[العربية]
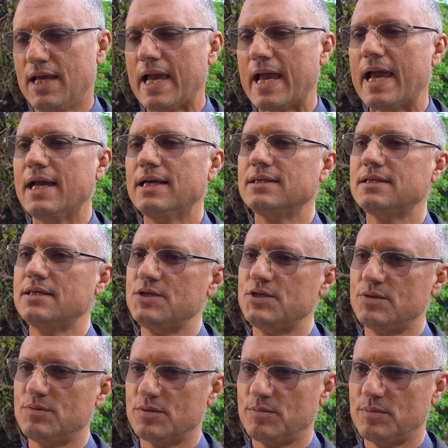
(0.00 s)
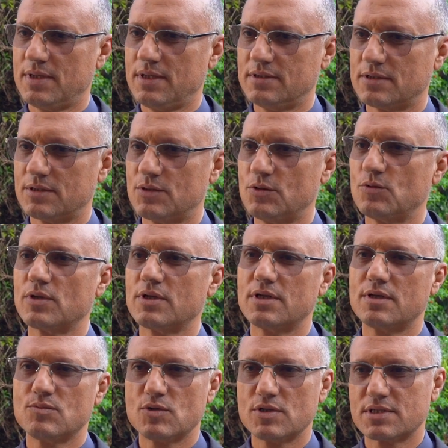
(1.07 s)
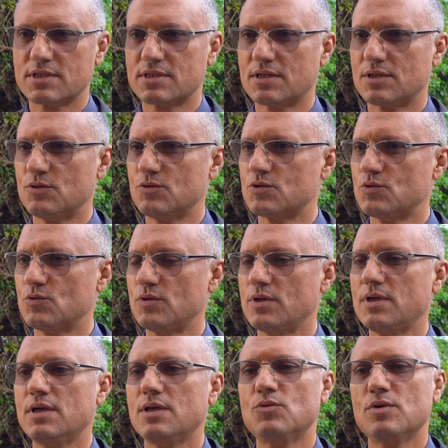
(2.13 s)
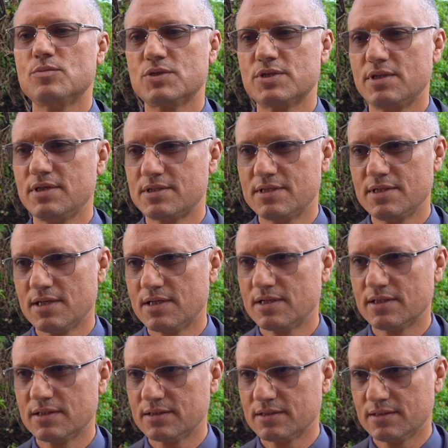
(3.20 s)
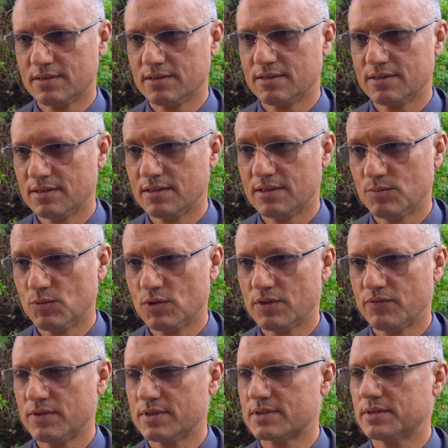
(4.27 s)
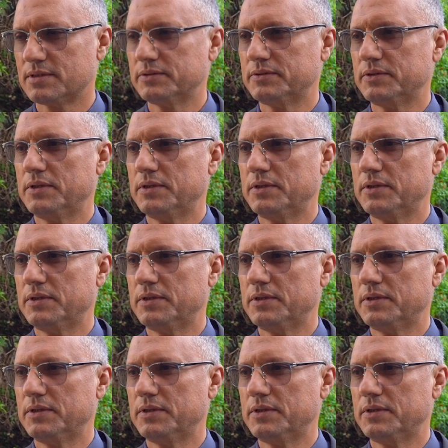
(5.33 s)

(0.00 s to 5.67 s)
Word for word: عاد كيجي من بعد الدور ديال المؤسسه الدستوريه اللي هو مجلس ديال آه، المنافسه